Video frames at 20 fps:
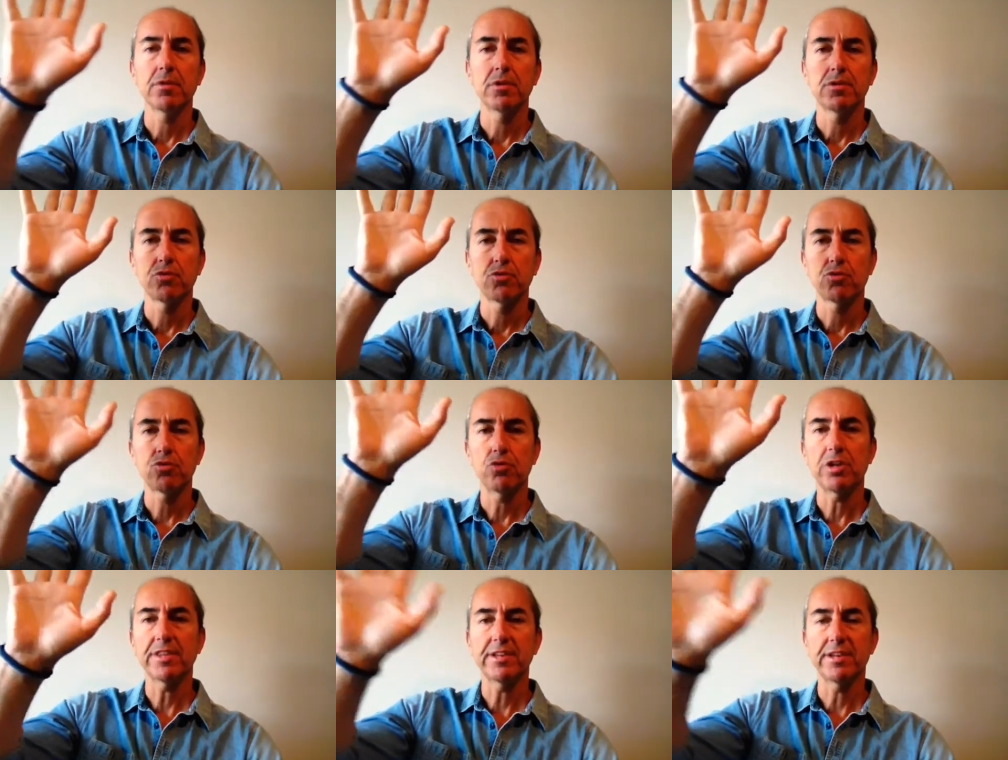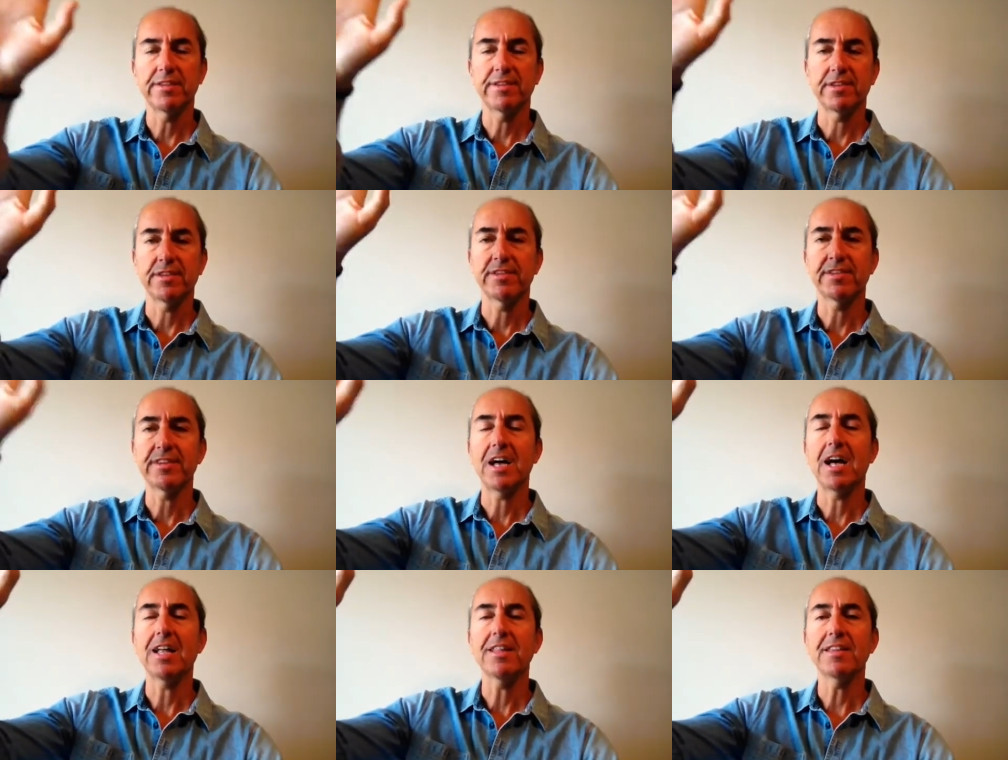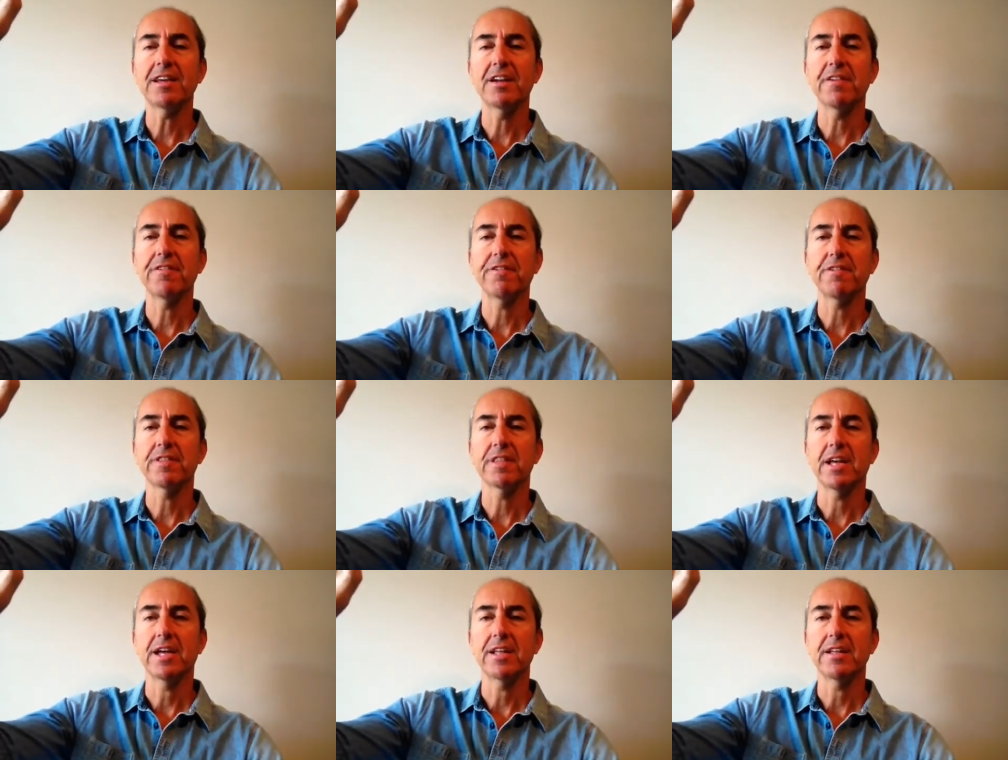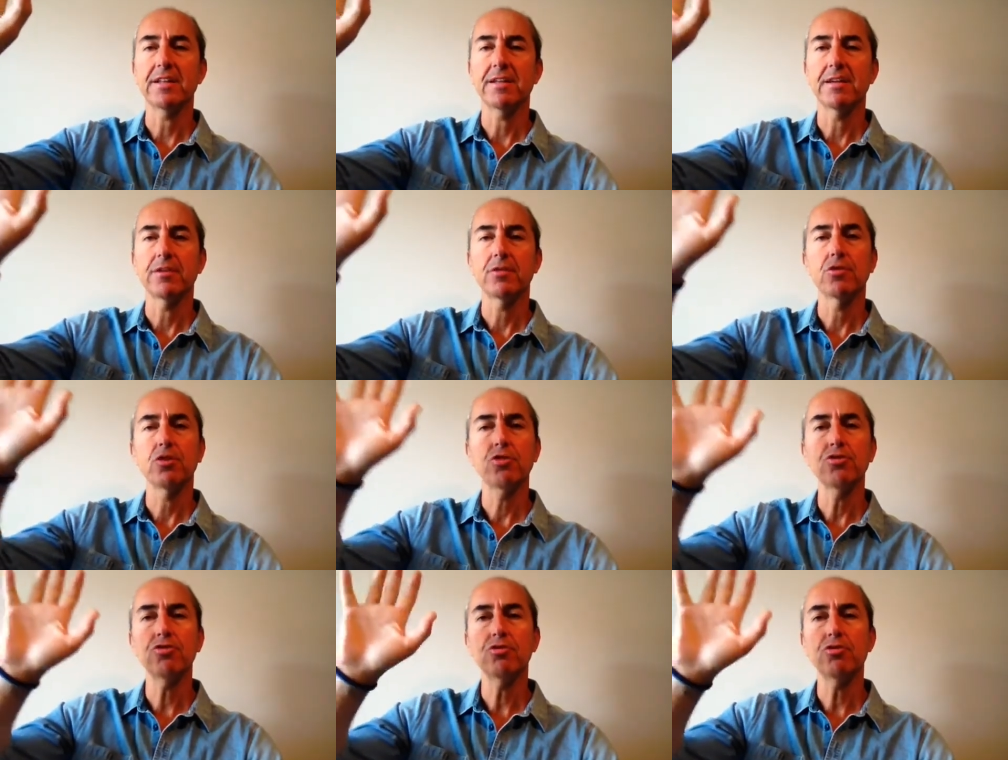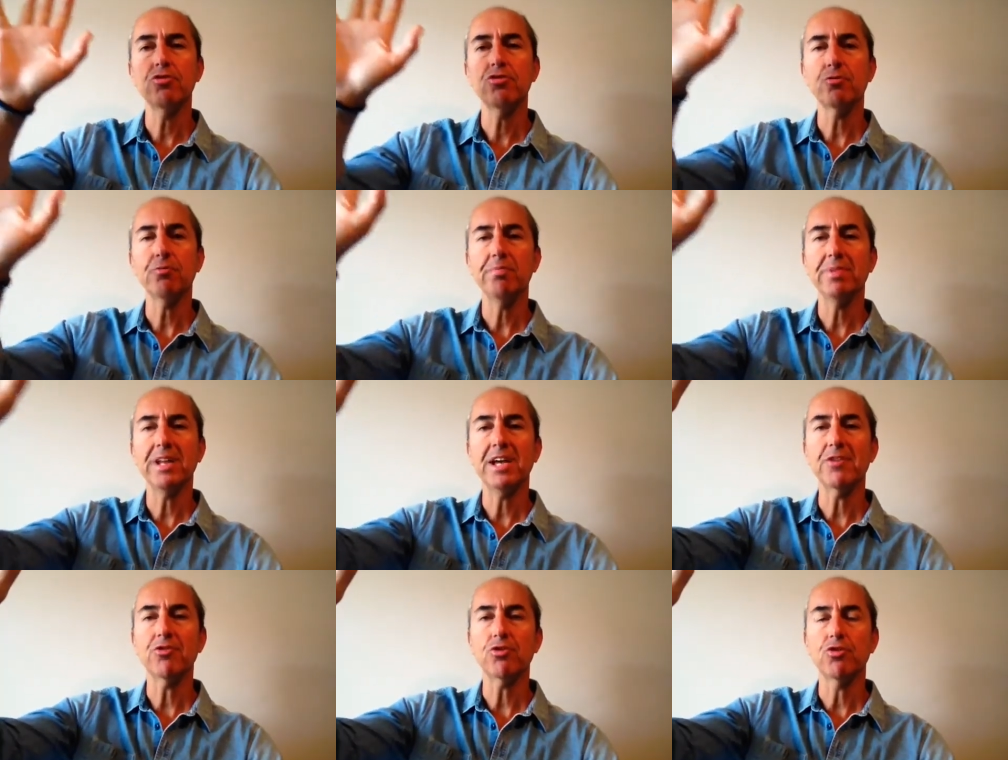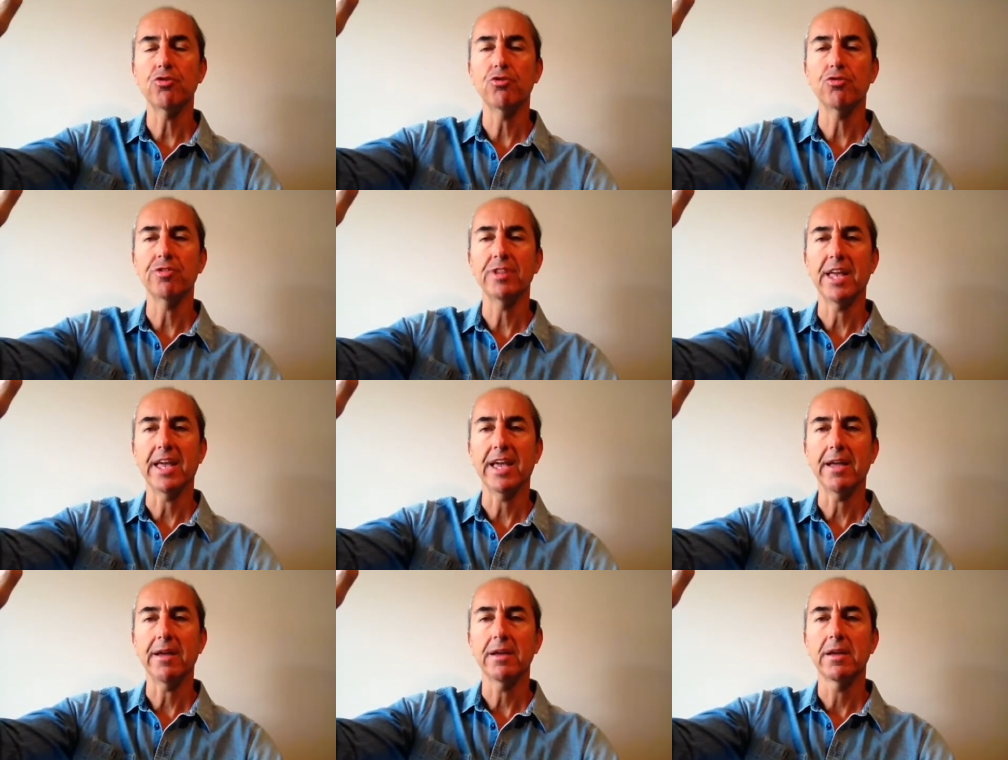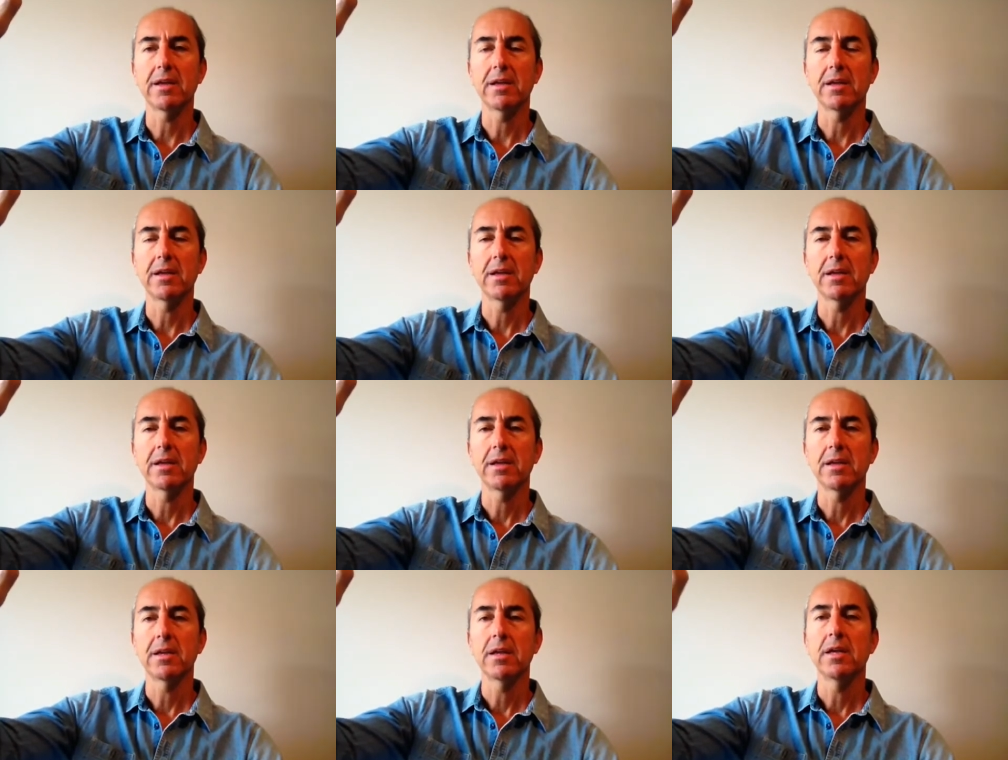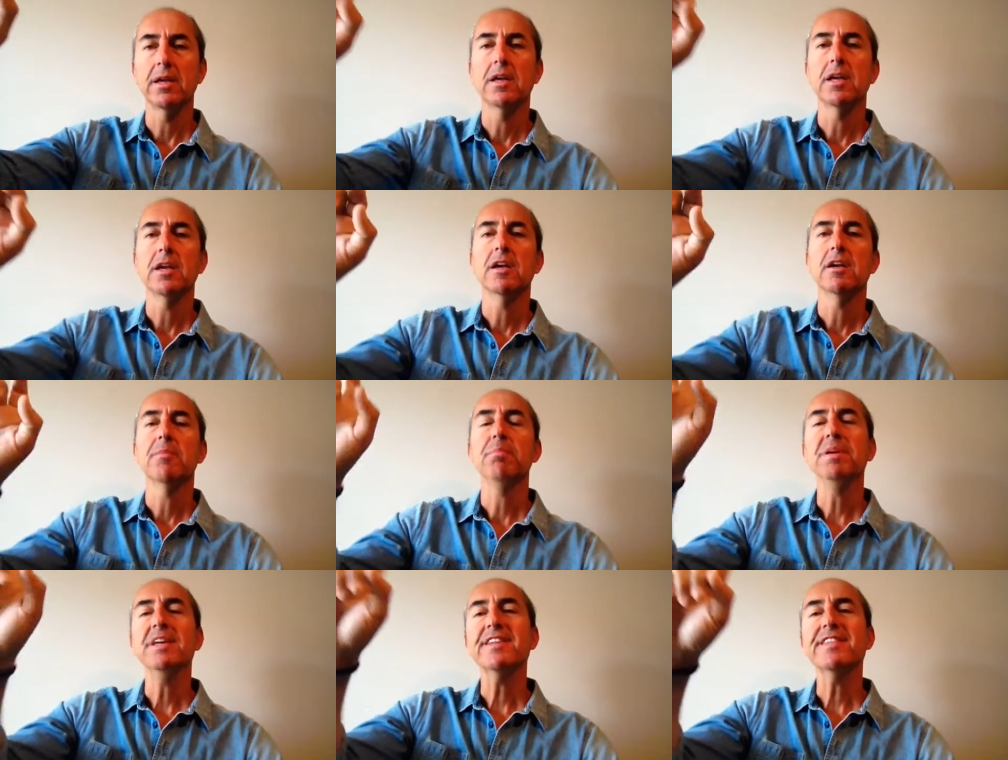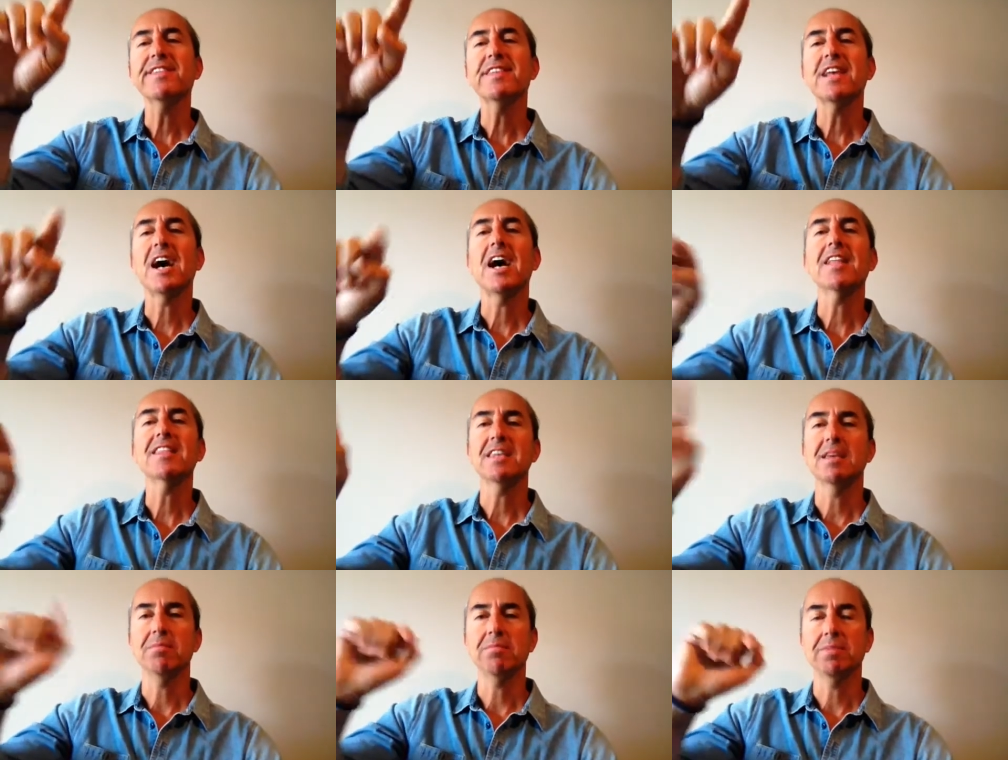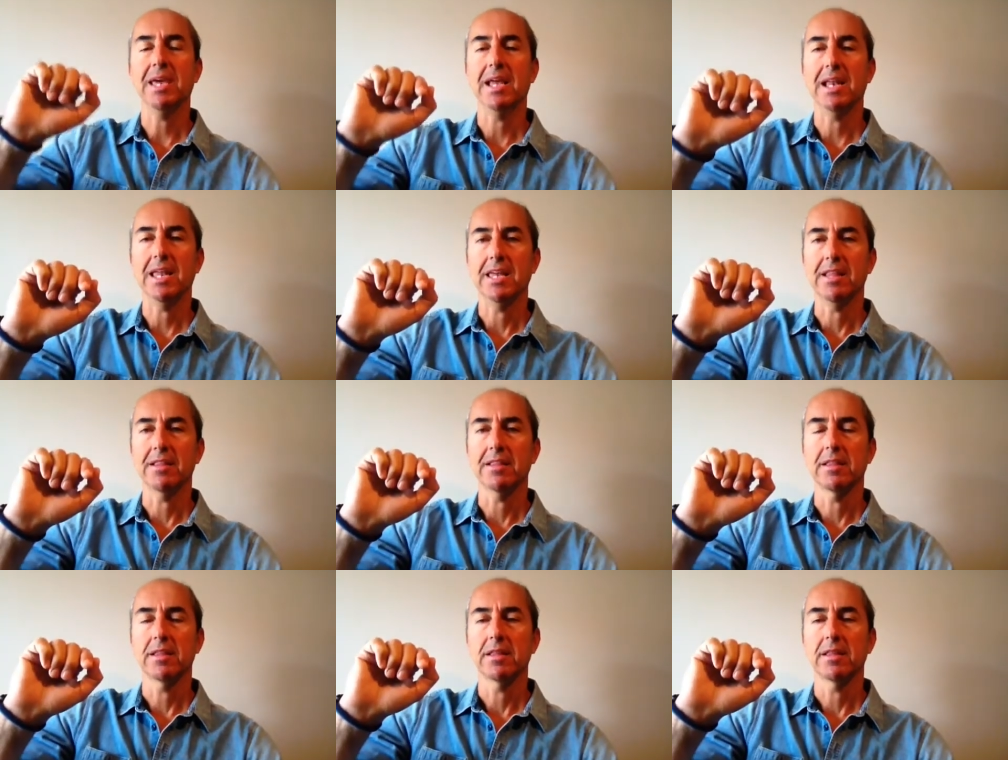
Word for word: suratınızın sağ tarafında gözünüzün biraz önünde bir saat imgeleyin.